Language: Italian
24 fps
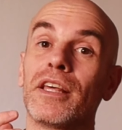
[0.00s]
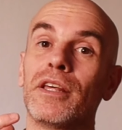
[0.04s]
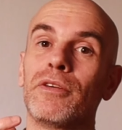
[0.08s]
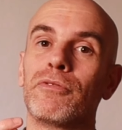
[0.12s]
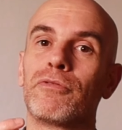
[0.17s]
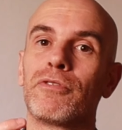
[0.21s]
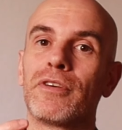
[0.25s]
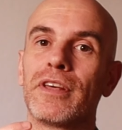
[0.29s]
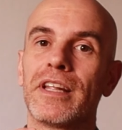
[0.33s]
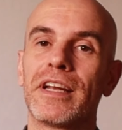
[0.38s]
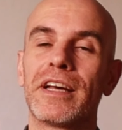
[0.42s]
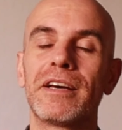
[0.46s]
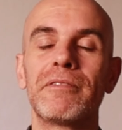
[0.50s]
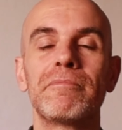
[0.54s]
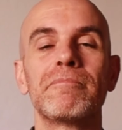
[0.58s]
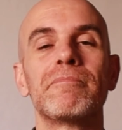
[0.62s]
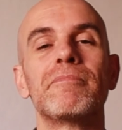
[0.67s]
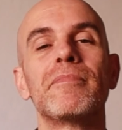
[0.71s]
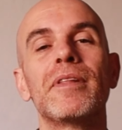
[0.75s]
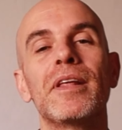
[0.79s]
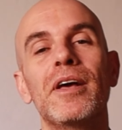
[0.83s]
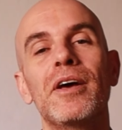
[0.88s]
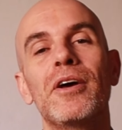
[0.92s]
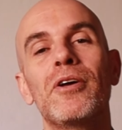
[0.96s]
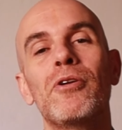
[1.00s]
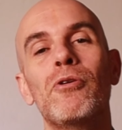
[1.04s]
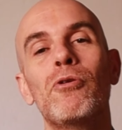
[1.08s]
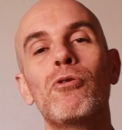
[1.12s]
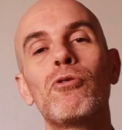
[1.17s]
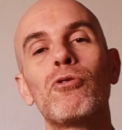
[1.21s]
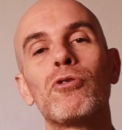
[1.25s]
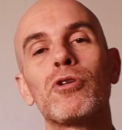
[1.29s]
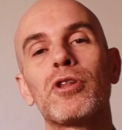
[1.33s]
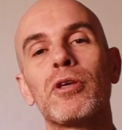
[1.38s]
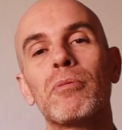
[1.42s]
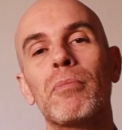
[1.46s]
Infine,
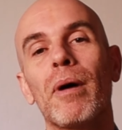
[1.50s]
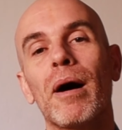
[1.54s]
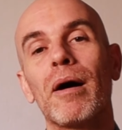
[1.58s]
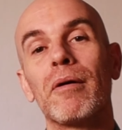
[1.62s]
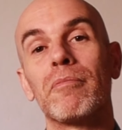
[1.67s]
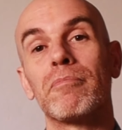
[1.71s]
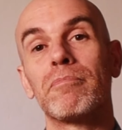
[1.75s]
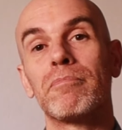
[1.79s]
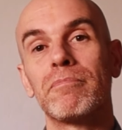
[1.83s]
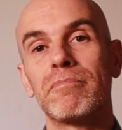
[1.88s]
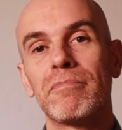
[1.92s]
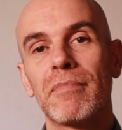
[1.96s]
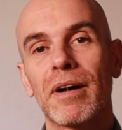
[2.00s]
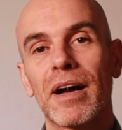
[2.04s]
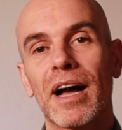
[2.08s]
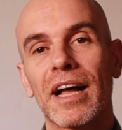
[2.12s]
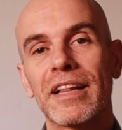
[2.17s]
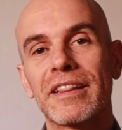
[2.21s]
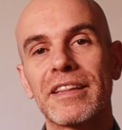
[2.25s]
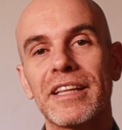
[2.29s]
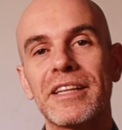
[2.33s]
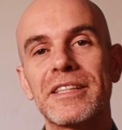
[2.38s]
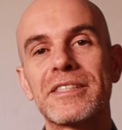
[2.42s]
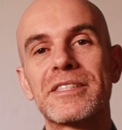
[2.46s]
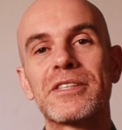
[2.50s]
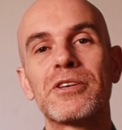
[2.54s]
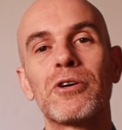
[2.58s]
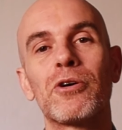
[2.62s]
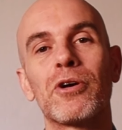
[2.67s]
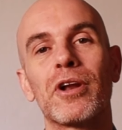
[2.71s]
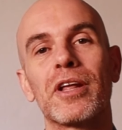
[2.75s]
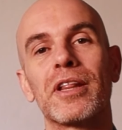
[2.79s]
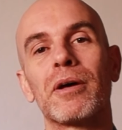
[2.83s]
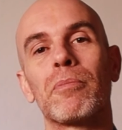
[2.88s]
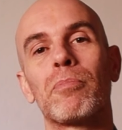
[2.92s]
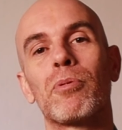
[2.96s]
l'ultima
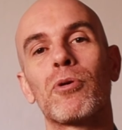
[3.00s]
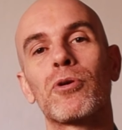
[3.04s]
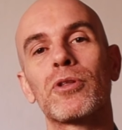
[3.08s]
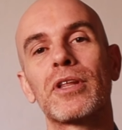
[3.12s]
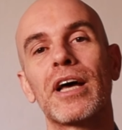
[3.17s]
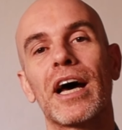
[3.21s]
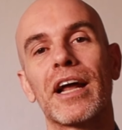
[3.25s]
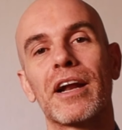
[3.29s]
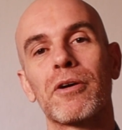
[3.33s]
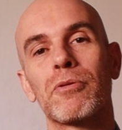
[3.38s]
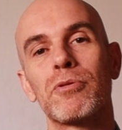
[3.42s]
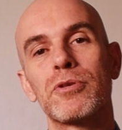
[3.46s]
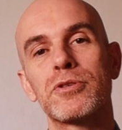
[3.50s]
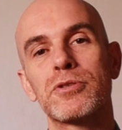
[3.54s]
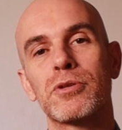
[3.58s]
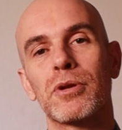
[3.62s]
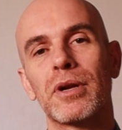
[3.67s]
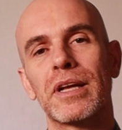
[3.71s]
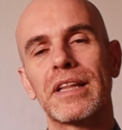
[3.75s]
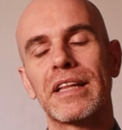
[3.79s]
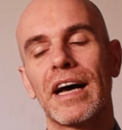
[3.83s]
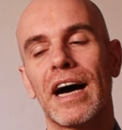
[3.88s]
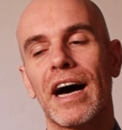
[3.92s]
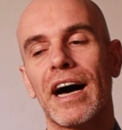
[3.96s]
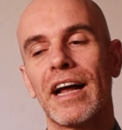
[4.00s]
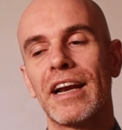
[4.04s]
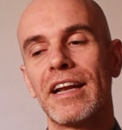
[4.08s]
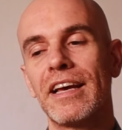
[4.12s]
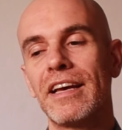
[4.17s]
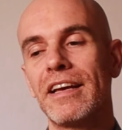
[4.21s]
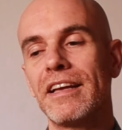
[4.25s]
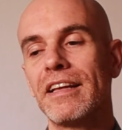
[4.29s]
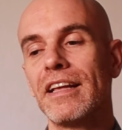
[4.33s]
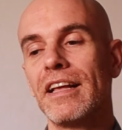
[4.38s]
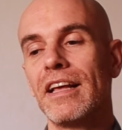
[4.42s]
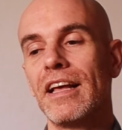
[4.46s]
attenzione da portare a questo
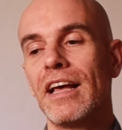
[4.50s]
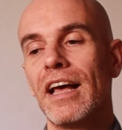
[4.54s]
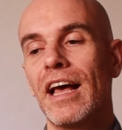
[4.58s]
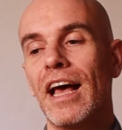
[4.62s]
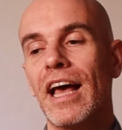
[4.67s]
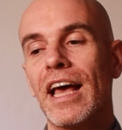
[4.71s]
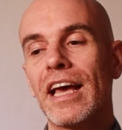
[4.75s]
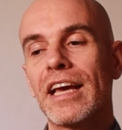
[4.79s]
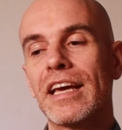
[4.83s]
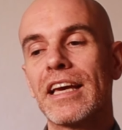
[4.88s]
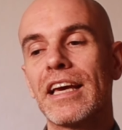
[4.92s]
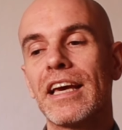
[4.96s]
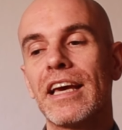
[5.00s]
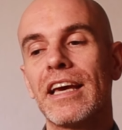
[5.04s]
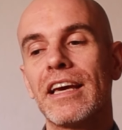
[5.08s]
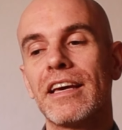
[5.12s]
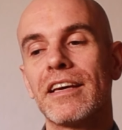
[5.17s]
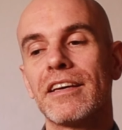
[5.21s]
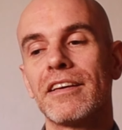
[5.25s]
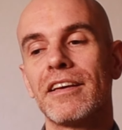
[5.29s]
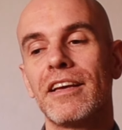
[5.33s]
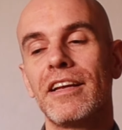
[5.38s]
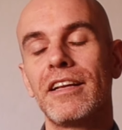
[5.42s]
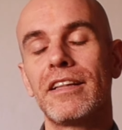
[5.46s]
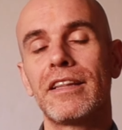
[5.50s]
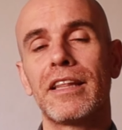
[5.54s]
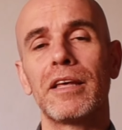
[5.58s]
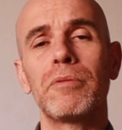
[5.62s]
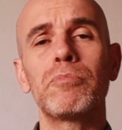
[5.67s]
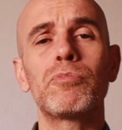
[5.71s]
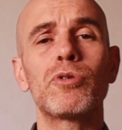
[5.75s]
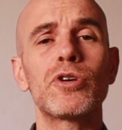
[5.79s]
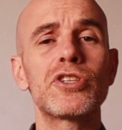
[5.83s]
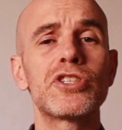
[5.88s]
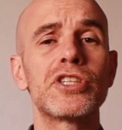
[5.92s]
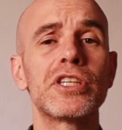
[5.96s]
Natale è che il
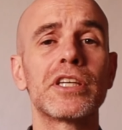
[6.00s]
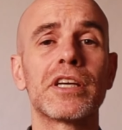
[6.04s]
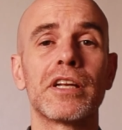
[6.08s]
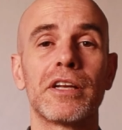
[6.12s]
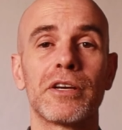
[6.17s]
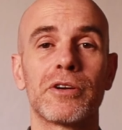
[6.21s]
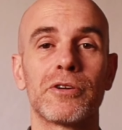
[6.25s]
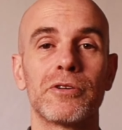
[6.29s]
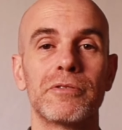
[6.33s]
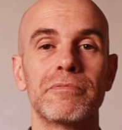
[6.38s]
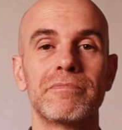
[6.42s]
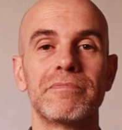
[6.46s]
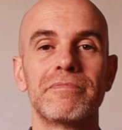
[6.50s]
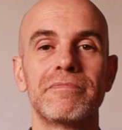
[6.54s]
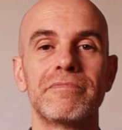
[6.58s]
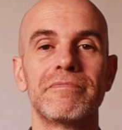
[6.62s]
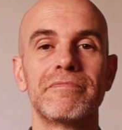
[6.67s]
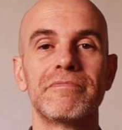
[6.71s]
tempo è ciclico.